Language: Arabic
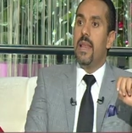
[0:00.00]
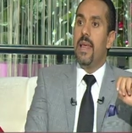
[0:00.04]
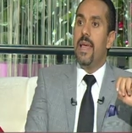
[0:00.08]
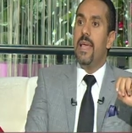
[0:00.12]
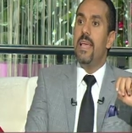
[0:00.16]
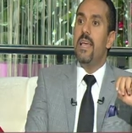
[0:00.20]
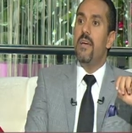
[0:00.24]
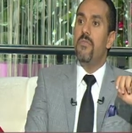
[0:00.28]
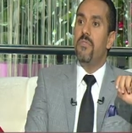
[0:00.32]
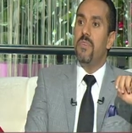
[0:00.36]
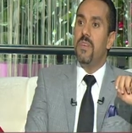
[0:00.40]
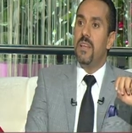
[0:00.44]

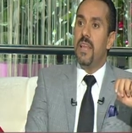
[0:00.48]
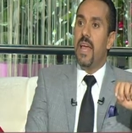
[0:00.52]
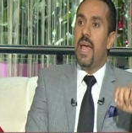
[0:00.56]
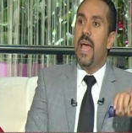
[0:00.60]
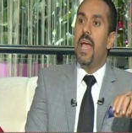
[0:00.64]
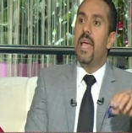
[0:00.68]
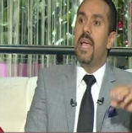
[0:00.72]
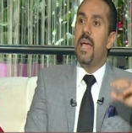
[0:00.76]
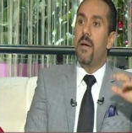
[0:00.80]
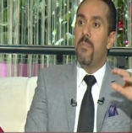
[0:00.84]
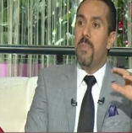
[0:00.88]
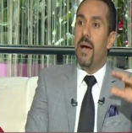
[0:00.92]
هي في
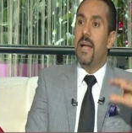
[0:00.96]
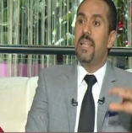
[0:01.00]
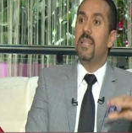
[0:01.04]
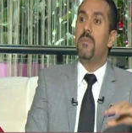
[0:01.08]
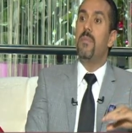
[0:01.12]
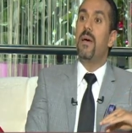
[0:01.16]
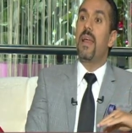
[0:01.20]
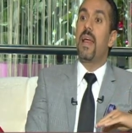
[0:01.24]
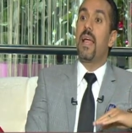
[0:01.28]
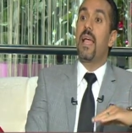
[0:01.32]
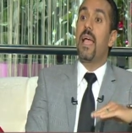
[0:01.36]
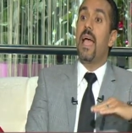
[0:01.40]
النهايه بعد ما
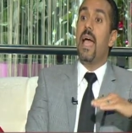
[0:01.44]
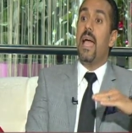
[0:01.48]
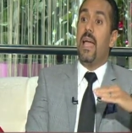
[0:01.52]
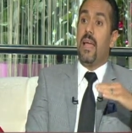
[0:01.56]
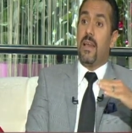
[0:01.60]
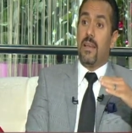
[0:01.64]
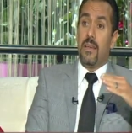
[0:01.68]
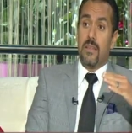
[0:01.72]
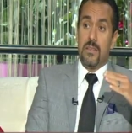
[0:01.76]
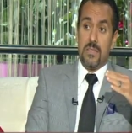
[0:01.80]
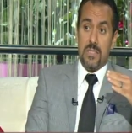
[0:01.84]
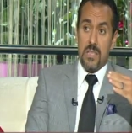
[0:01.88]

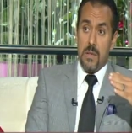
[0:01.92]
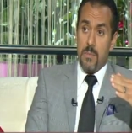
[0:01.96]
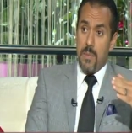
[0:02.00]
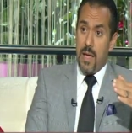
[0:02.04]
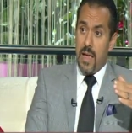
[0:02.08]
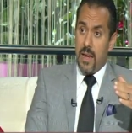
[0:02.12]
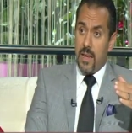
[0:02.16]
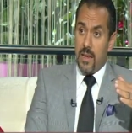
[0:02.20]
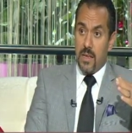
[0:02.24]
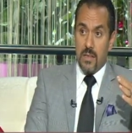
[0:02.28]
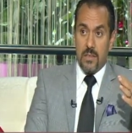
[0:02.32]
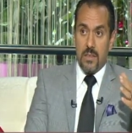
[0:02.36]
رجعك لنظام
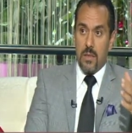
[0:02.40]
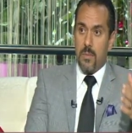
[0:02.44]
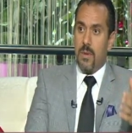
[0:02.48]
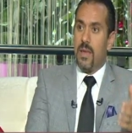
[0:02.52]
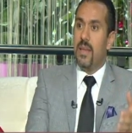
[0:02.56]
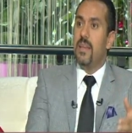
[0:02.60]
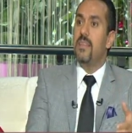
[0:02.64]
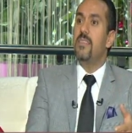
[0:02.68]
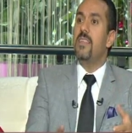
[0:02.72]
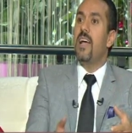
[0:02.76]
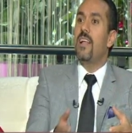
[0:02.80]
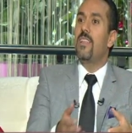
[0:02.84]
اكلك الطبيعي
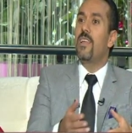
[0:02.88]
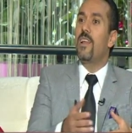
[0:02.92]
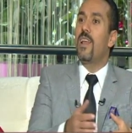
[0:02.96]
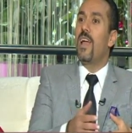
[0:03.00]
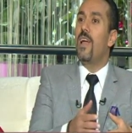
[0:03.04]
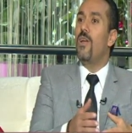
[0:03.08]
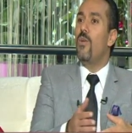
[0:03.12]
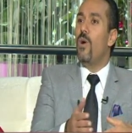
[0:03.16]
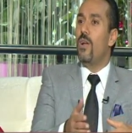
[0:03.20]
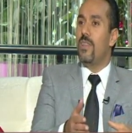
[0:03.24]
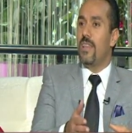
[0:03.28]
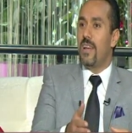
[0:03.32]
اللي انت هترجعي
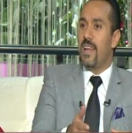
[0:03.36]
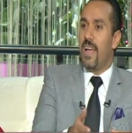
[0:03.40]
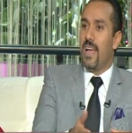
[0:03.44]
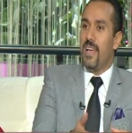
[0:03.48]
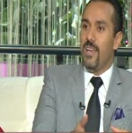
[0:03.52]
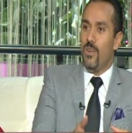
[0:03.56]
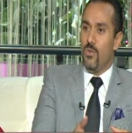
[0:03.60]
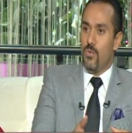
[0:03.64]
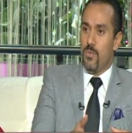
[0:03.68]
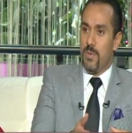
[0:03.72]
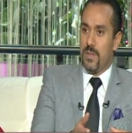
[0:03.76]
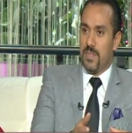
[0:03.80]
له هترجعي
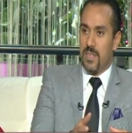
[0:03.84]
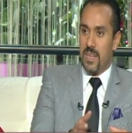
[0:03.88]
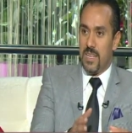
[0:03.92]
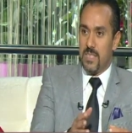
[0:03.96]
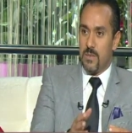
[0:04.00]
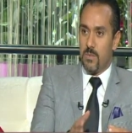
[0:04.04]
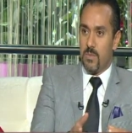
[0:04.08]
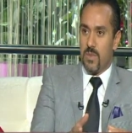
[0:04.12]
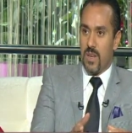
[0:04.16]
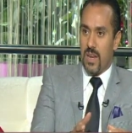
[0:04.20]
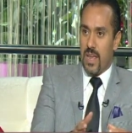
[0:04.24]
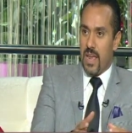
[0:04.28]
له ما انت لازم
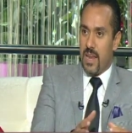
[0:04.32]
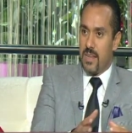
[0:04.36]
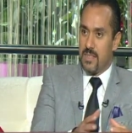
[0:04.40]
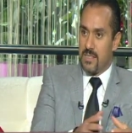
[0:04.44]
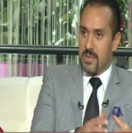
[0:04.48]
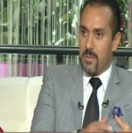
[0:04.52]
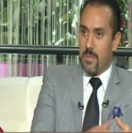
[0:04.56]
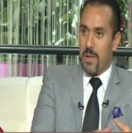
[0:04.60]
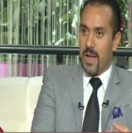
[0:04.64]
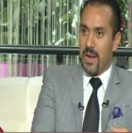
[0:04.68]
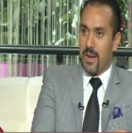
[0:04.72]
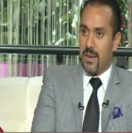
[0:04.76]
ترجعي
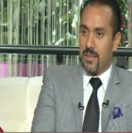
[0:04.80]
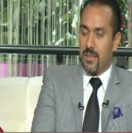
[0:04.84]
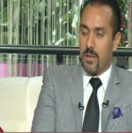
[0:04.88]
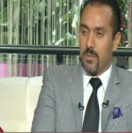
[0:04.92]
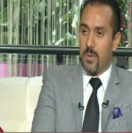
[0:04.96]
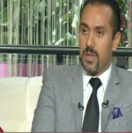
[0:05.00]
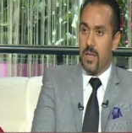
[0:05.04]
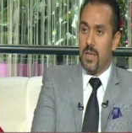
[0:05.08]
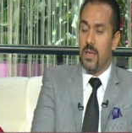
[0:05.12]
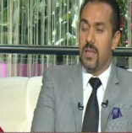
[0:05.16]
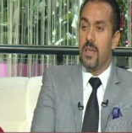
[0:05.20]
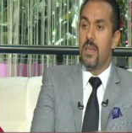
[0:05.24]
لنظام اكل طبعا.
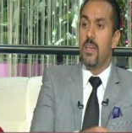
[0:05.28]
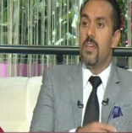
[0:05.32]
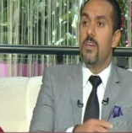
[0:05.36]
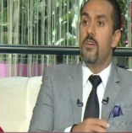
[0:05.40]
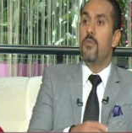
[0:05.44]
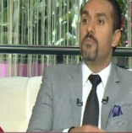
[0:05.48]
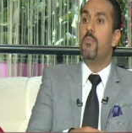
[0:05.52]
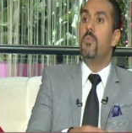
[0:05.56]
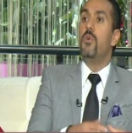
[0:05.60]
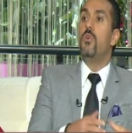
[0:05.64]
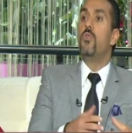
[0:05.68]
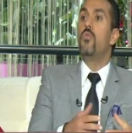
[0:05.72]
طبيعي
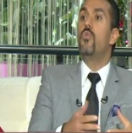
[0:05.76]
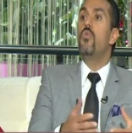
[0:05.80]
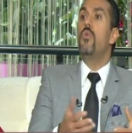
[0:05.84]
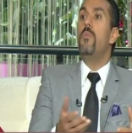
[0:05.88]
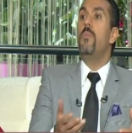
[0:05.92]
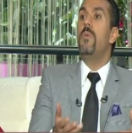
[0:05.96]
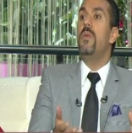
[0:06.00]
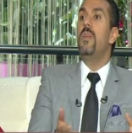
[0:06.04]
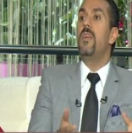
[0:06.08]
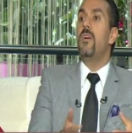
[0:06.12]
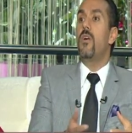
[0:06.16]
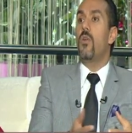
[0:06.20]
بيروح
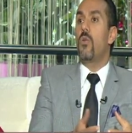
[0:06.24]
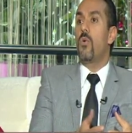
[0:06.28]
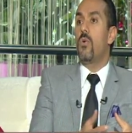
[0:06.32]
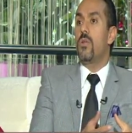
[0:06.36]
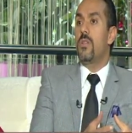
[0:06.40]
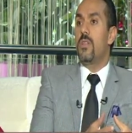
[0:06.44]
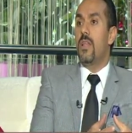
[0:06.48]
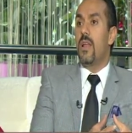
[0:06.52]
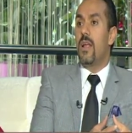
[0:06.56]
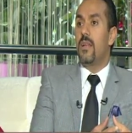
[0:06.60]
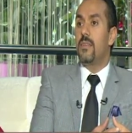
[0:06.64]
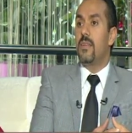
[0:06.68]
منك
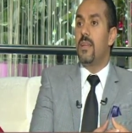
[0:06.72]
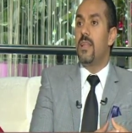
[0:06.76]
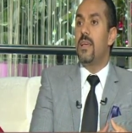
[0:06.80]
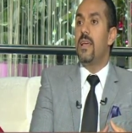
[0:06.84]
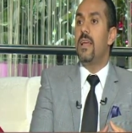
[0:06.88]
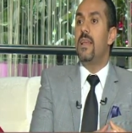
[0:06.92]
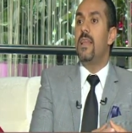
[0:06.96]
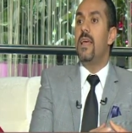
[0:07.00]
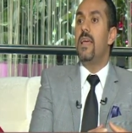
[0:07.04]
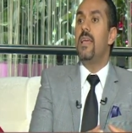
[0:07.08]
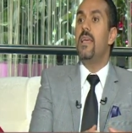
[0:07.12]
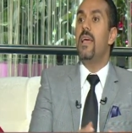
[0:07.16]
الكتله العضليه
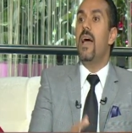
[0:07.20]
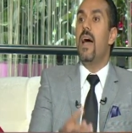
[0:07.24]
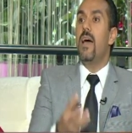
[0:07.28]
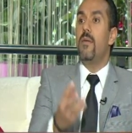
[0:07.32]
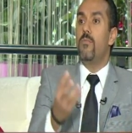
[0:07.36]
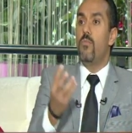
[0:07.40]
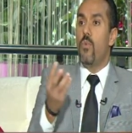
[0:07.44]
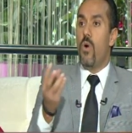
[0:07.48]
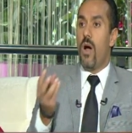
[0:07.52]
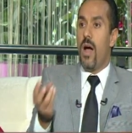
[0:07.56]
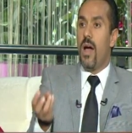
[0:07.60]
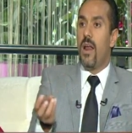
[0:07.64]
اللي هي
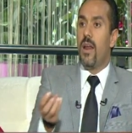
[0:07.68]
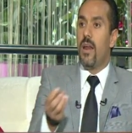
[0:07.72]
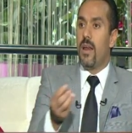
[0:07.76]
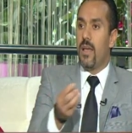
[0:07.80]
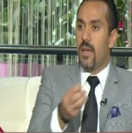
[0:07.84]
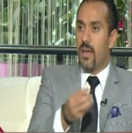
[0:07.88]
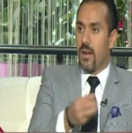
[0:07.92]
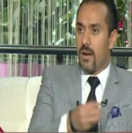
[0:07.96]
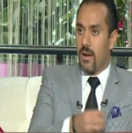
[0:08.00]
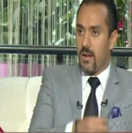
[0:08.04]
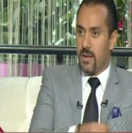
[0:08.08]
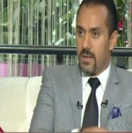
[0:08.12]
المحرك
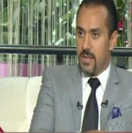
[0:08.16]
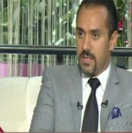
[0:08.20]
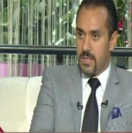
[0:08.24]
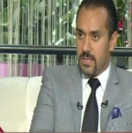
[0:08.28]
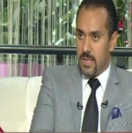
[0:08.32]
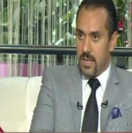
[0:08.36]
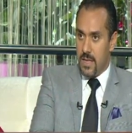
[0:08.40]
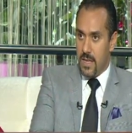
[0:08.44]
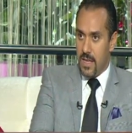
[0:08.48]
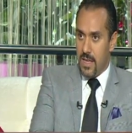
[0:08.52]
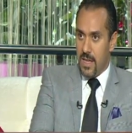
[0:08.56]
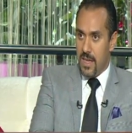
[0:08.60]

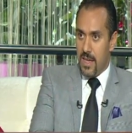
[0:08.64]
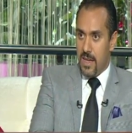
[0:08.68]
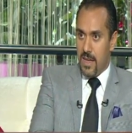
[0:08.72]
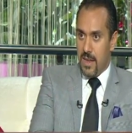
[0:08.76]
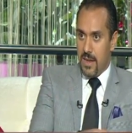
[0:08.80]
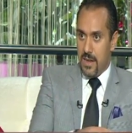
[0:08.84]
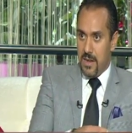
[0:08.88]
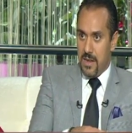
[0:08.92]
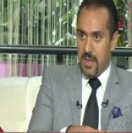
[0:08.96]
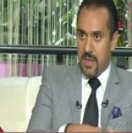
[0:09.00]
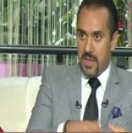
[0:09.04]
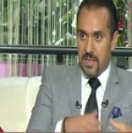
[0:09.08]
الرئيسي
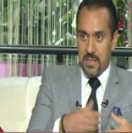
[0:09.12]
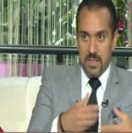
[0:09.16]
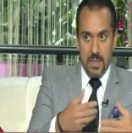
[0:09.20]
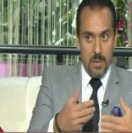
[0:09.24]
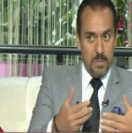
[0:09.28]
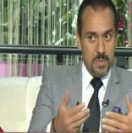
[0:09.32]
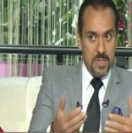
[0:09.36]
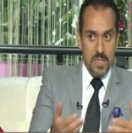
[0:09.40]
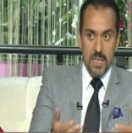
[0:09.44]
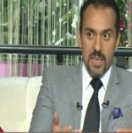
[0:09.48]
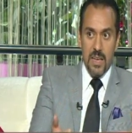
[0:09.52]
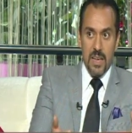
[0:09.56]

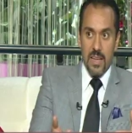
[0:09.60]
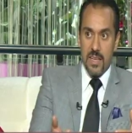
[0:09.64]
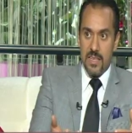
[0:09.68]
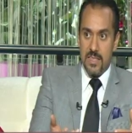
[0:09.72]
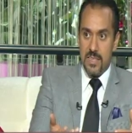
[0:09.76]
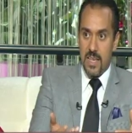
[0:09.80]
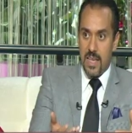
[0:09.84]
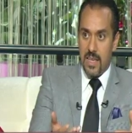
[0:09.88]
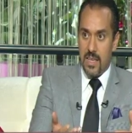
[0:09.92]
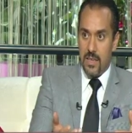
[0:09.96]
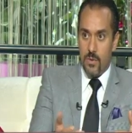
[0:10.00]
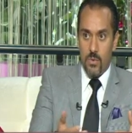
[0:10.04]
للتمثيل
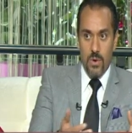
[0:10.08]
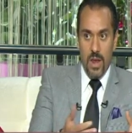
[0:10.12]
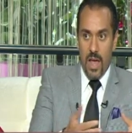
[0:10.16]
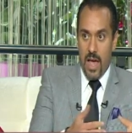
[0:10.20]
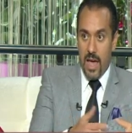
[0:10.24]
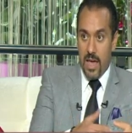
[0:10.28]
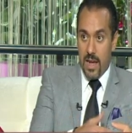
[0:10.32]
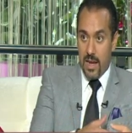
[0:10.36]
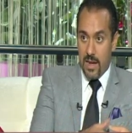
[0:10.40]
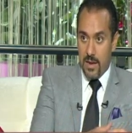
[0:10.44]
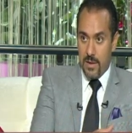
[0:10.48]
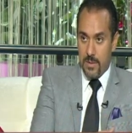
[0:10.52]
الغذائي مم.
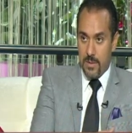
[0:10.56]
والحرق